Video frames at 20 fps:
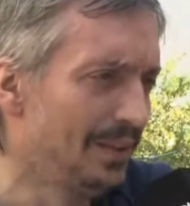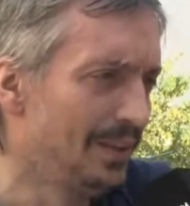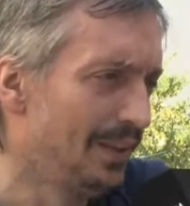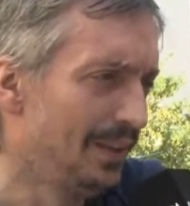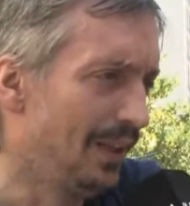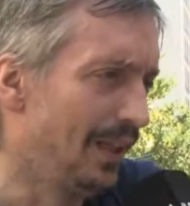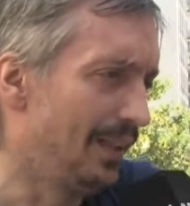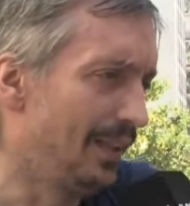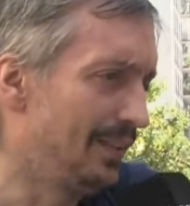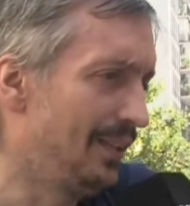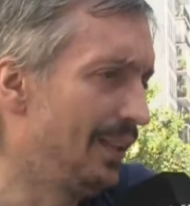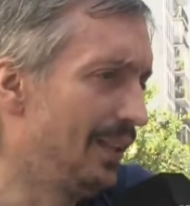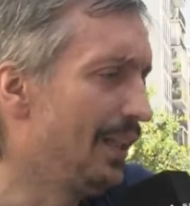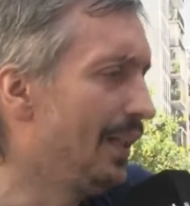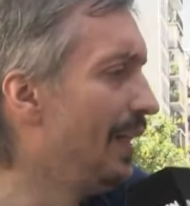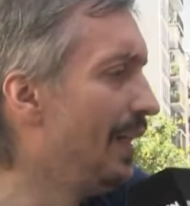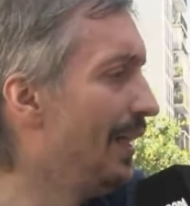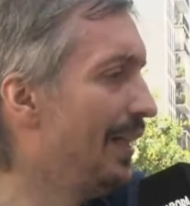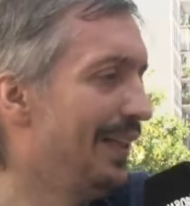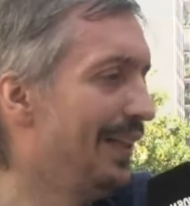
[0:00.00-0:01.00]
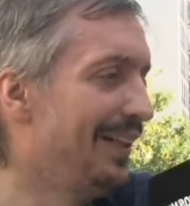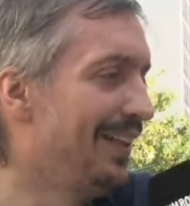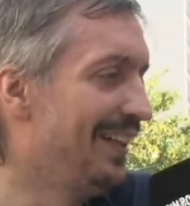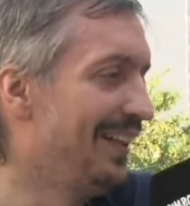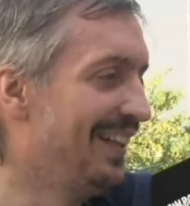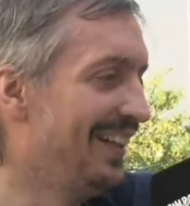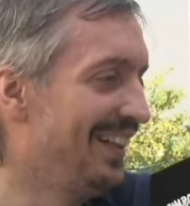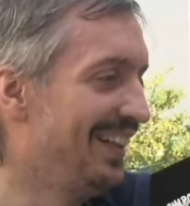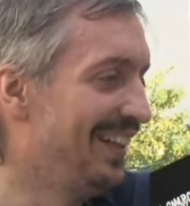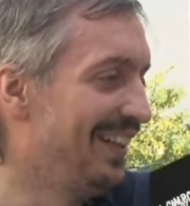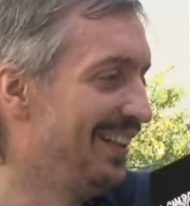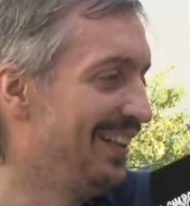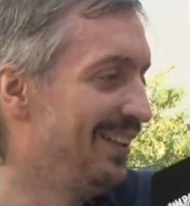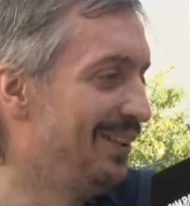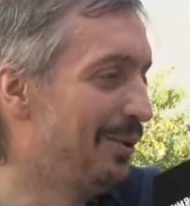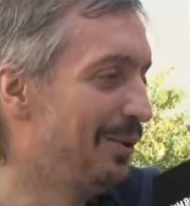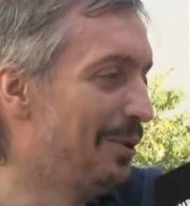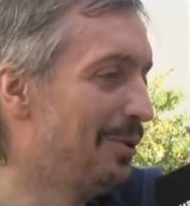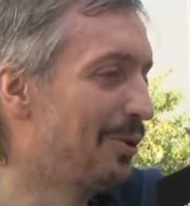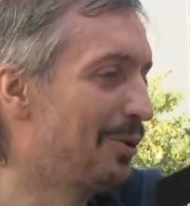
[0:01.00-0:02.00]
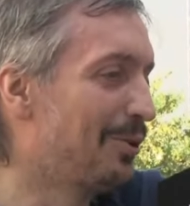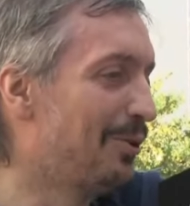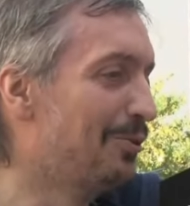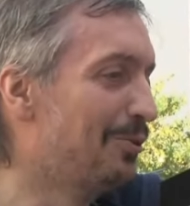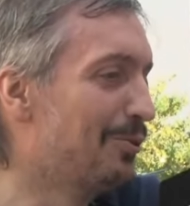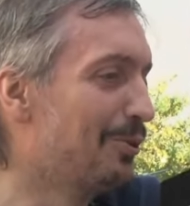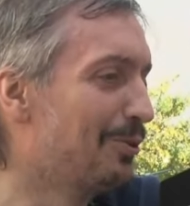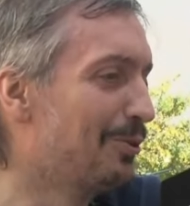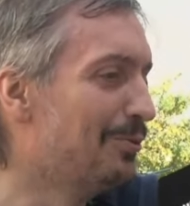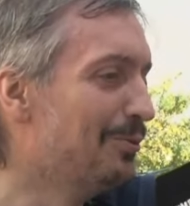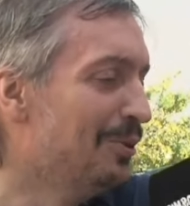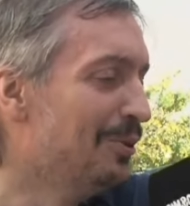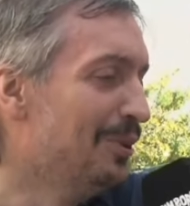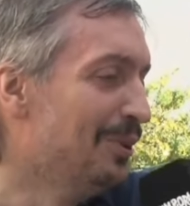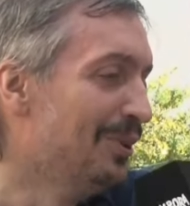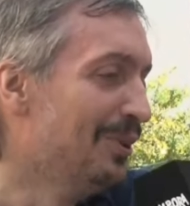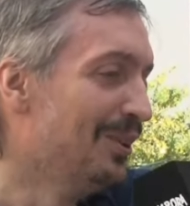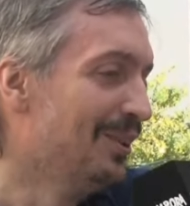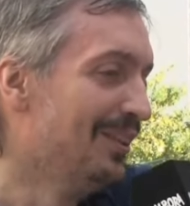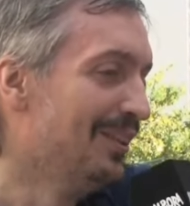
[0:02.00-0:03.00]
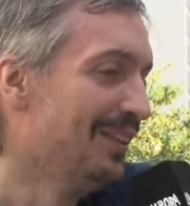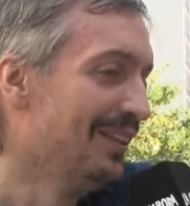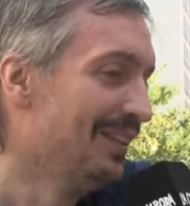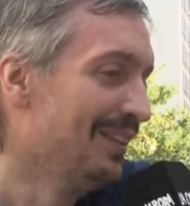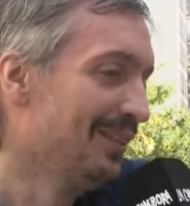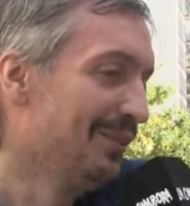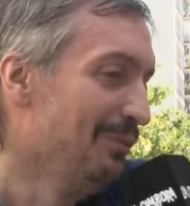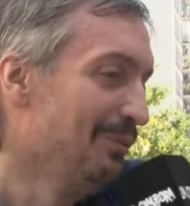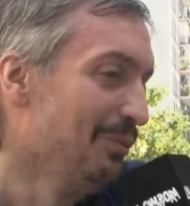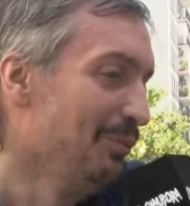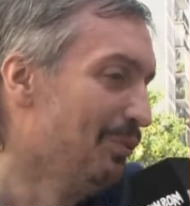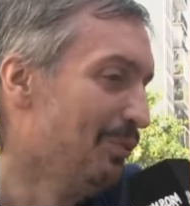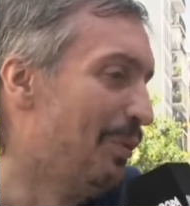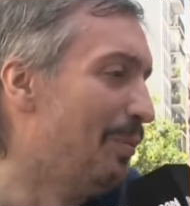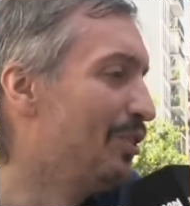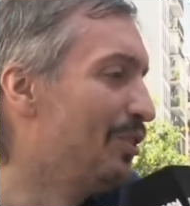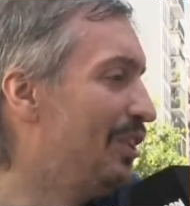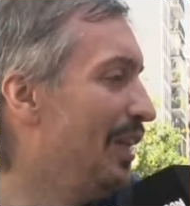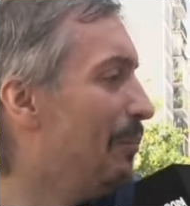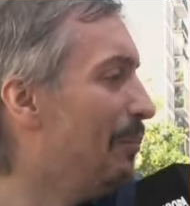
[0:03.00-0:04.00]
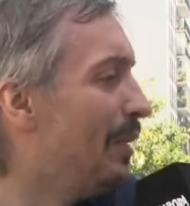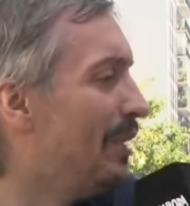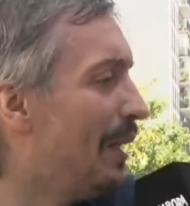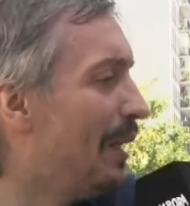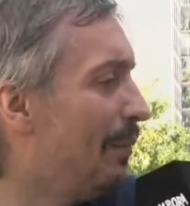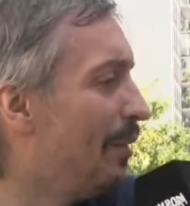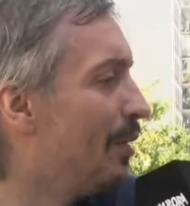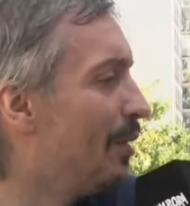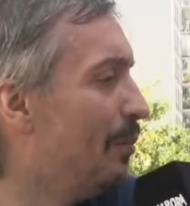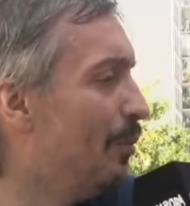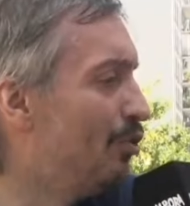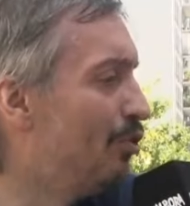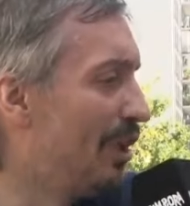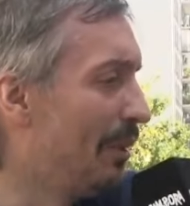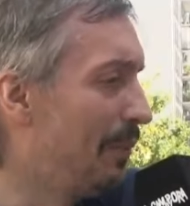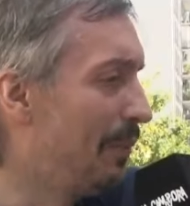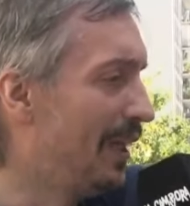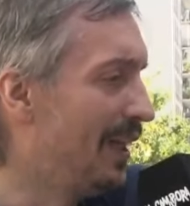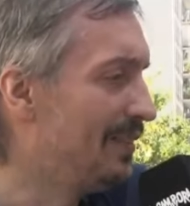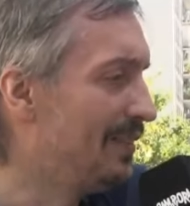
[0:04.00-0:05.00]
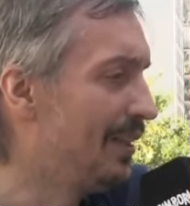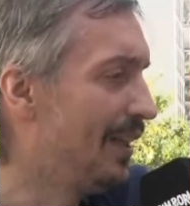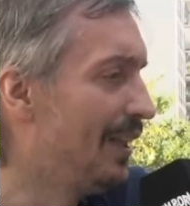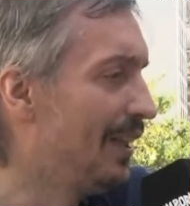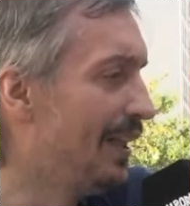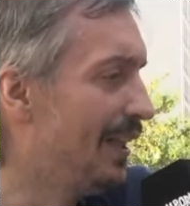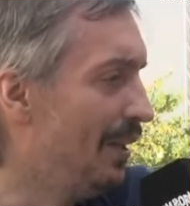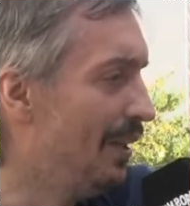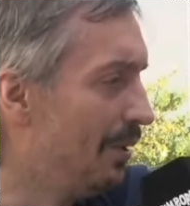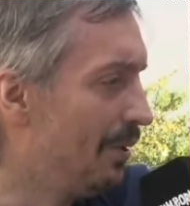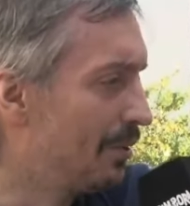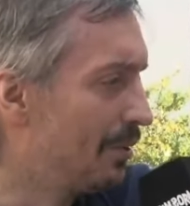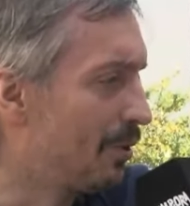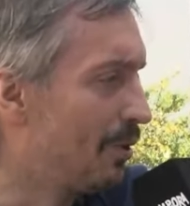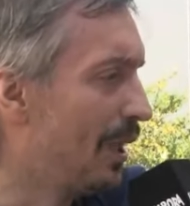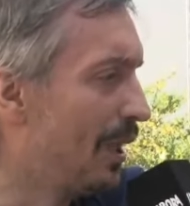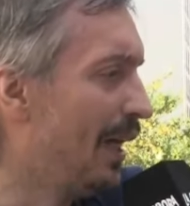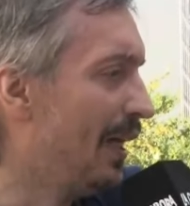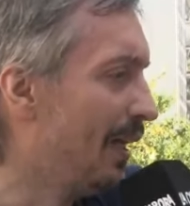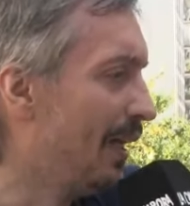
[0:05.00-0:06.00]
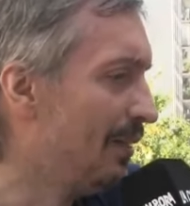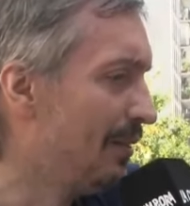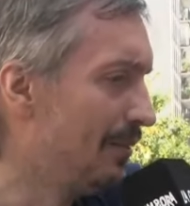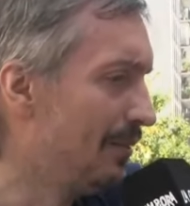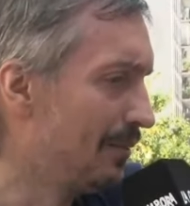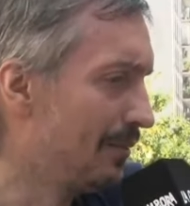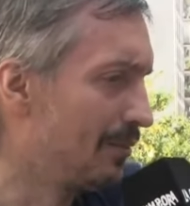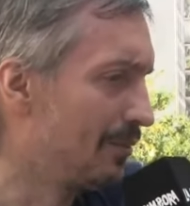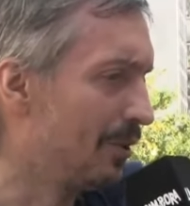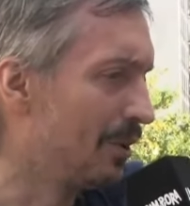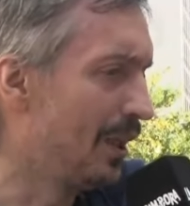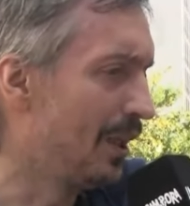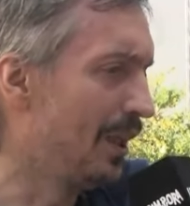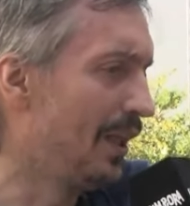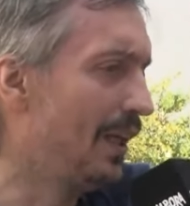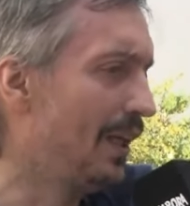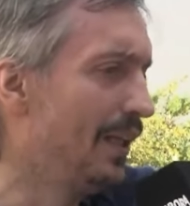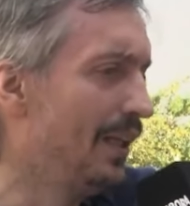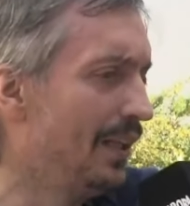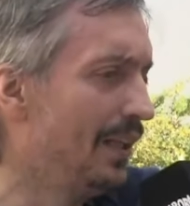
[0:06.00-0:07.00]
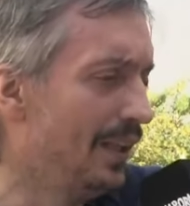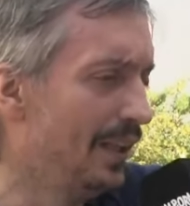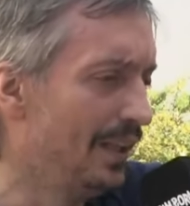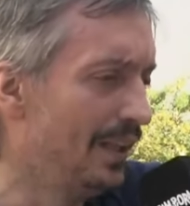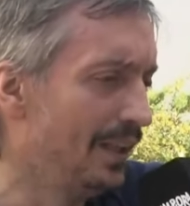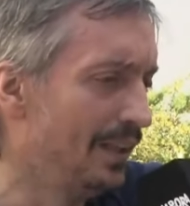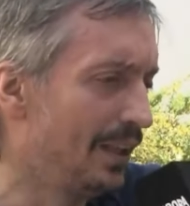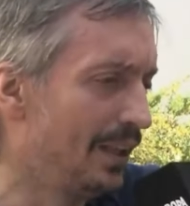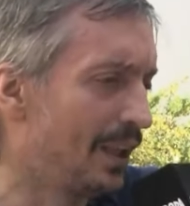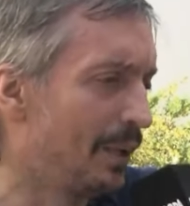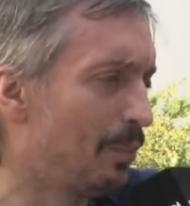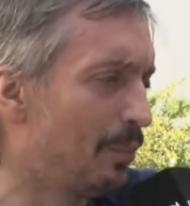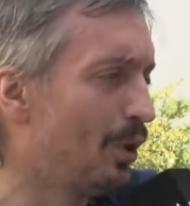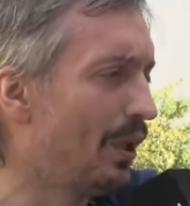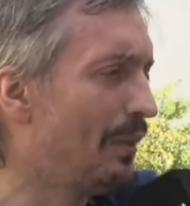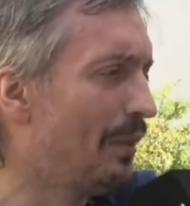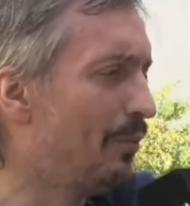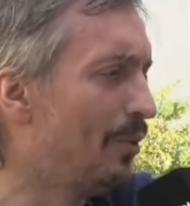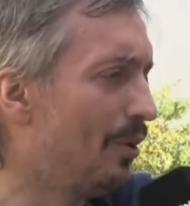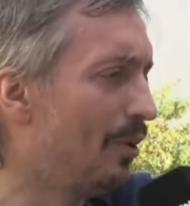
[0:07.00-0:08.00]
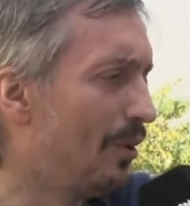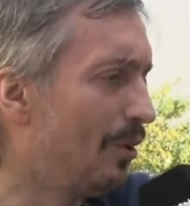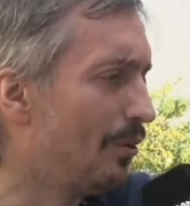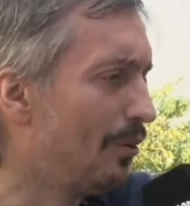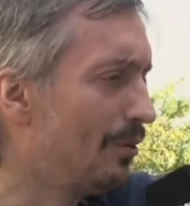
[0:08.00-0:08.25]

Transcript: Así que lo vivo con, como siempre, también con muchas esperanzas y anhelos, con ganas, con ganas de, que podamos